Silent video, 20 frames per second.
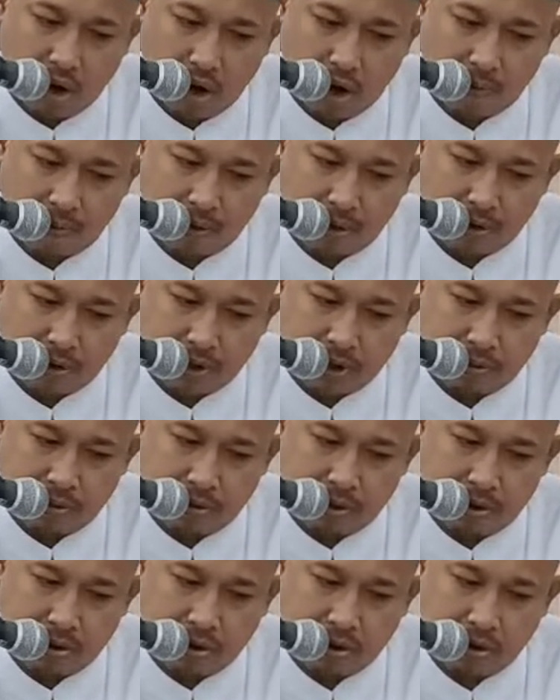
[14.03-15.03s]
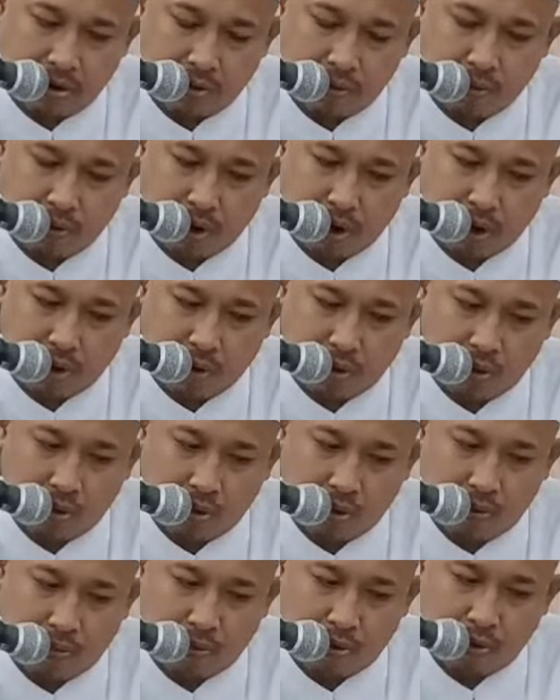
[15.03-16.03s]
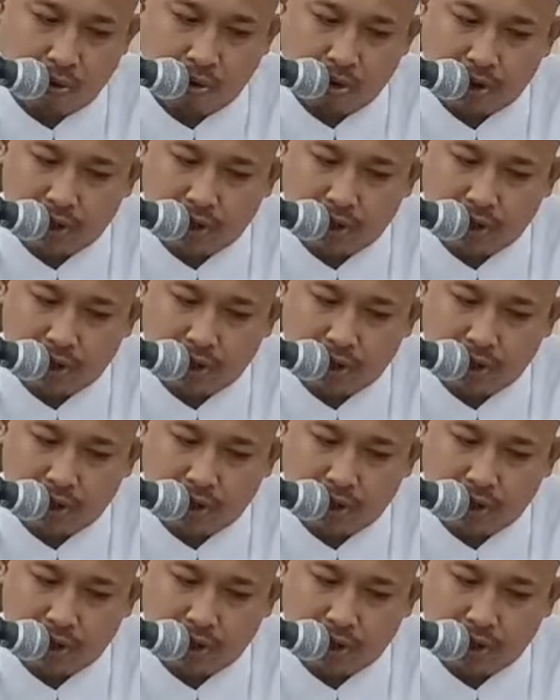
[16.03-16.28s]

apa dawuh wa qumu